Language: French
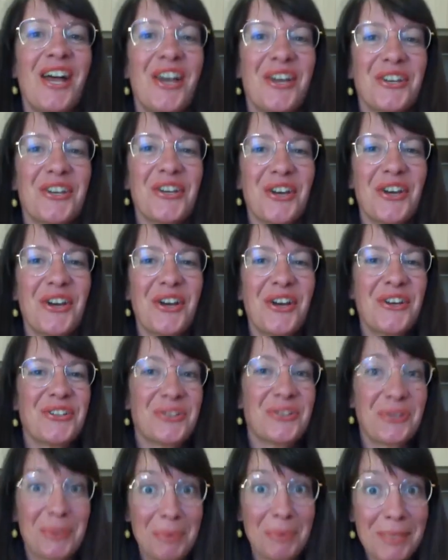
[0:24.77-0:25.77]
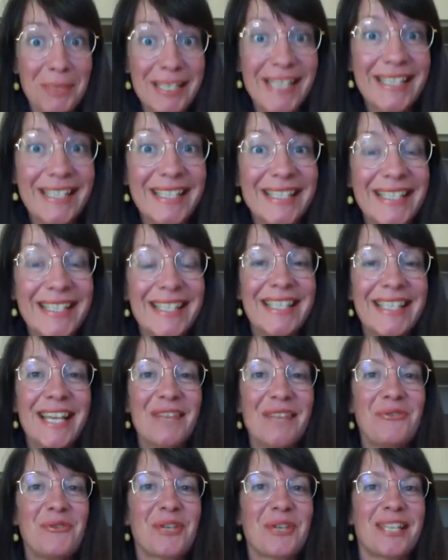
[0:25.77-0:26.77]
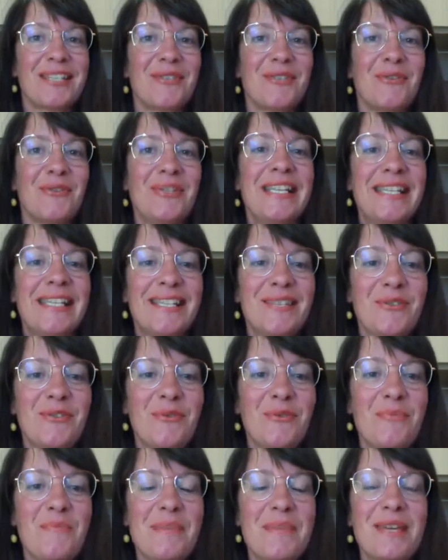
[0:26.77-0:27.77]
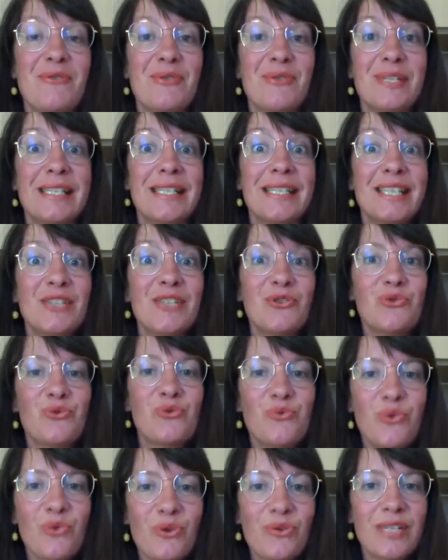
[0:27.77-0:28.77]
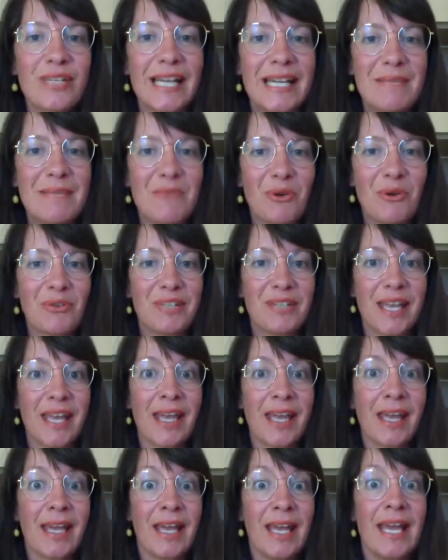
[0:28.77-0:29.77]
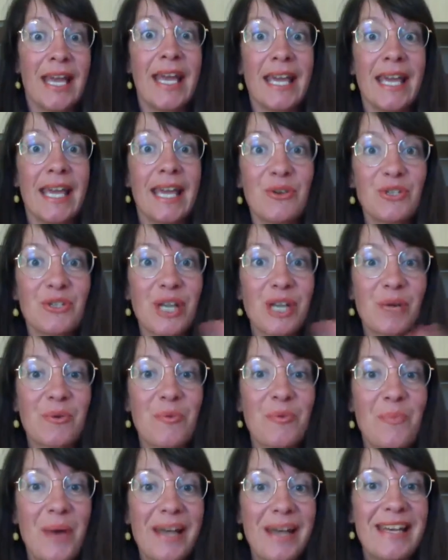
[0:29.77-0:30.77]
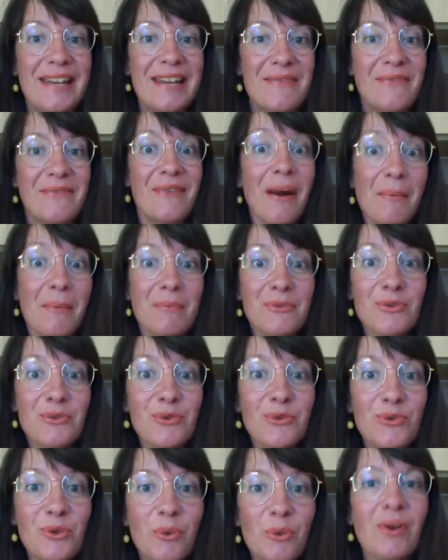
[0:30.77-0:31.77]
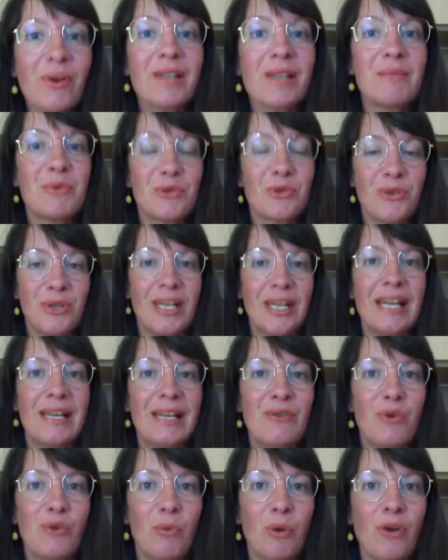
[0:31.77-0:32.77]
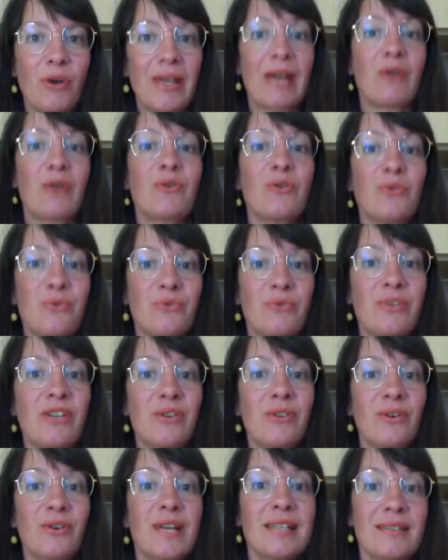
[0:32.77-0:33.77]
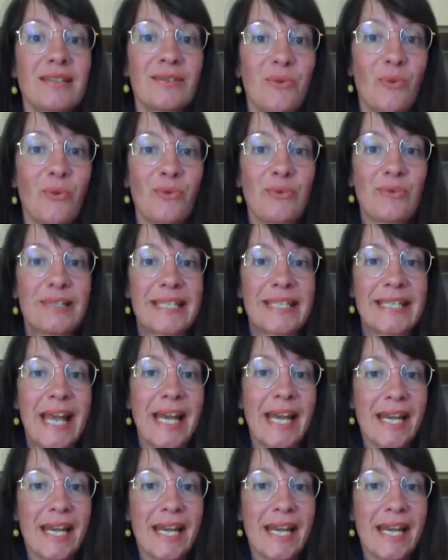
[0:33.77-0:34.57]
que je suis diététicienne nutritionniste, mais aussi joueuse alimentaire et que j'accompagne les femmes justement émotionnelles et gourmandes à retrouver une relation zen